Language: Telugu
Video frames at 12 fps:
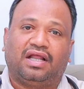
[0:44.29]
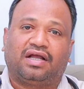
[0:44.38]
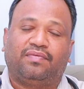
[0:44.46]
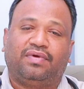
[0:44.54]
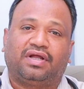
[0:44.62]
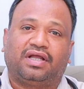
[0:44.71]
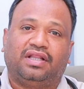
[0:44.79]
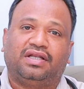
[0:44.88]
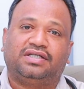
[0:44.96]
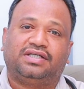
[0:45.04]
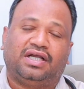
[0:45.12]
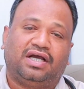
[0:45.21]
అలాగే మనకి
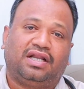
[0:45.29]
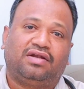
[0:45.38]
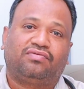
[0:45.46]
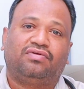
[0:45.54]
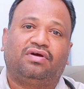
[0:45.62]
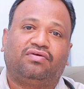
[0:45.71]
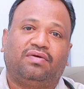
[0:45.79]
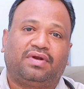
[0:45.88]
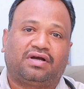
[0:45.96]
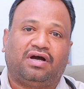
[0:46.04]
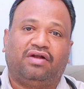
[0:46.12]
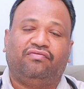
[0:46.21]
ఏదైనా చేయాలనుకున్నా కూడా
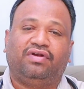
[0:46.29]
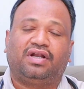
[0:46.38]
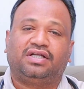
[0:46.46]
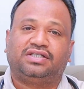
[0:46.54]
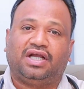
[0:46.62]
మనం కాన్ఫిడెంట్